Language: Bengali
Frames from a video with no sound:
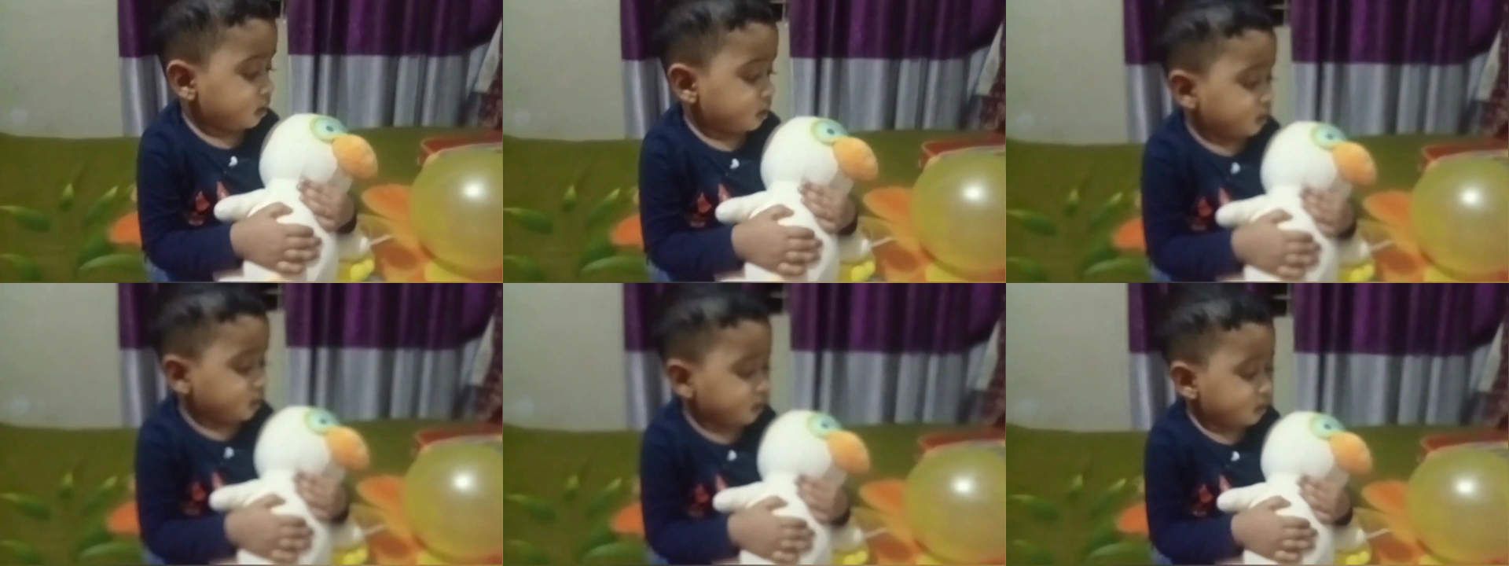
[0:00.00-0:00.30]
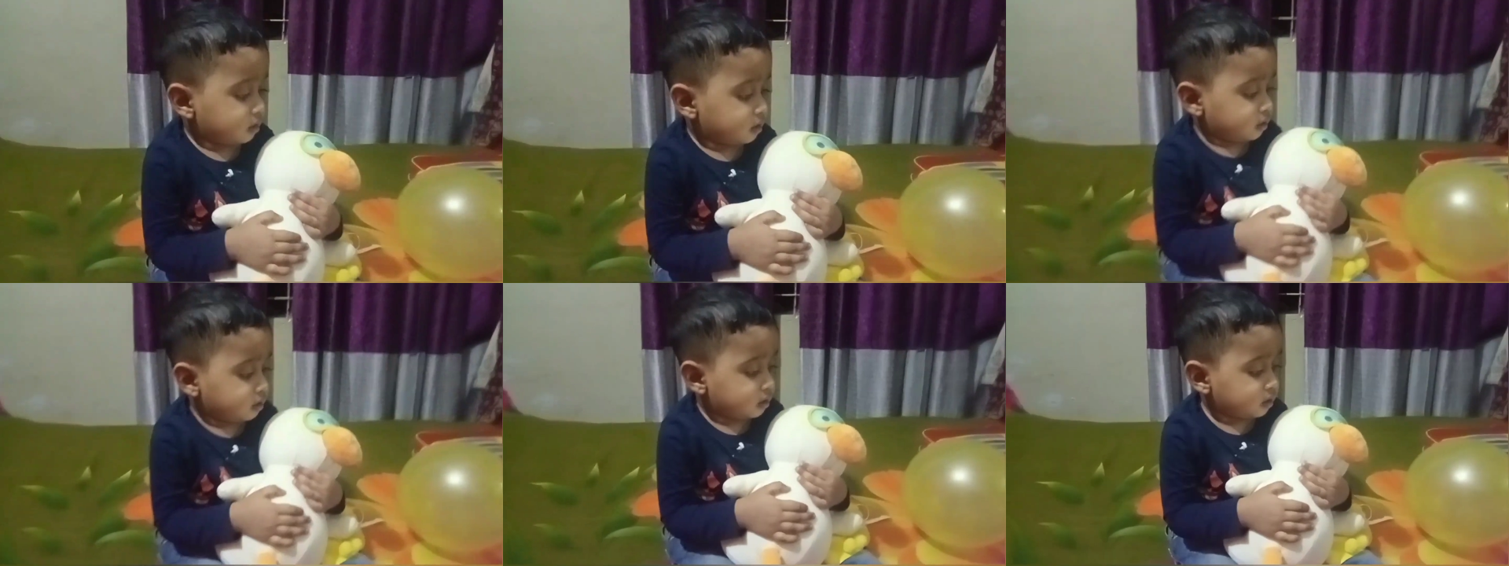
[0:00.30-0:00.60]
থাকবেন
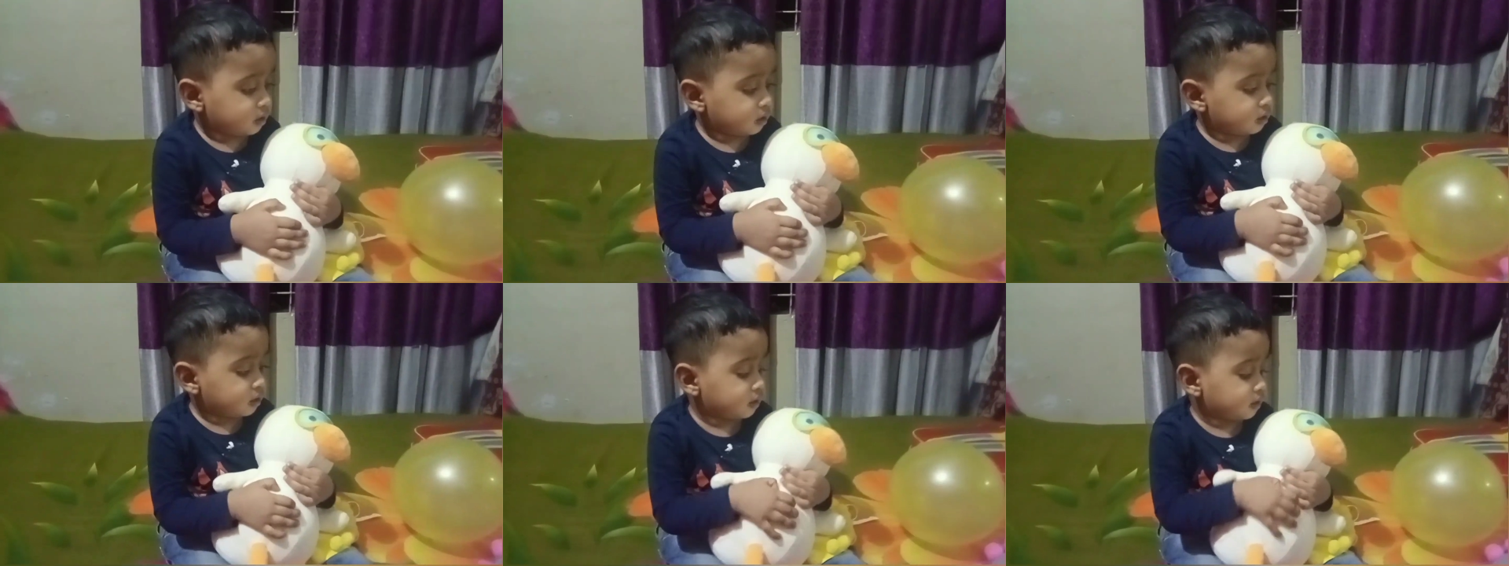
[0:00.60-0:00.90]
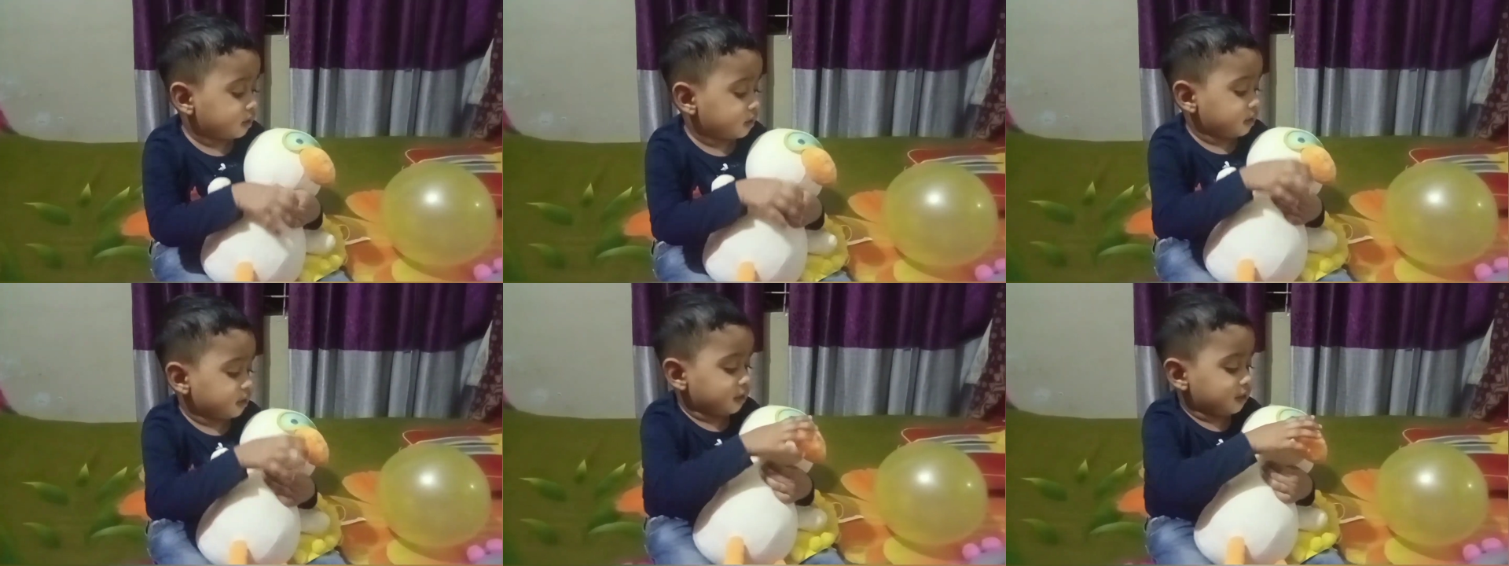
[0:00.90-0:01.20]
আর সাইমের
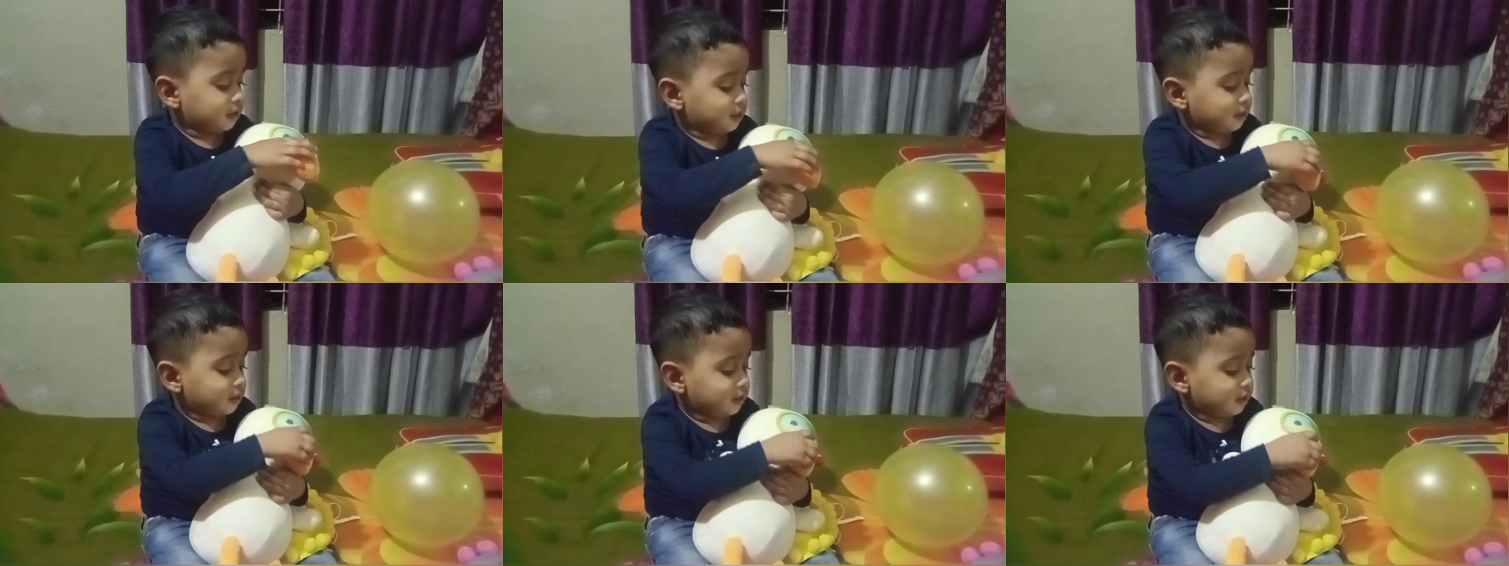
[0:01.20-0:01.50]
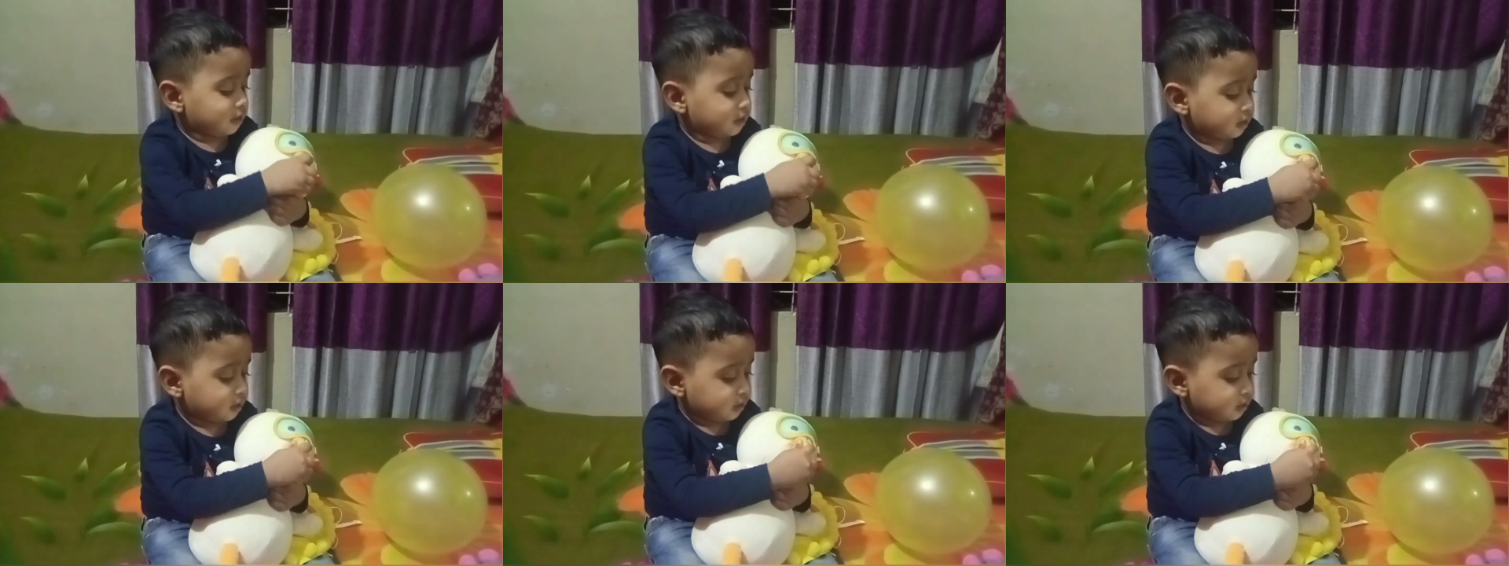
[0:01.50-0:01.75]
জন্য দোয়া রাখবেন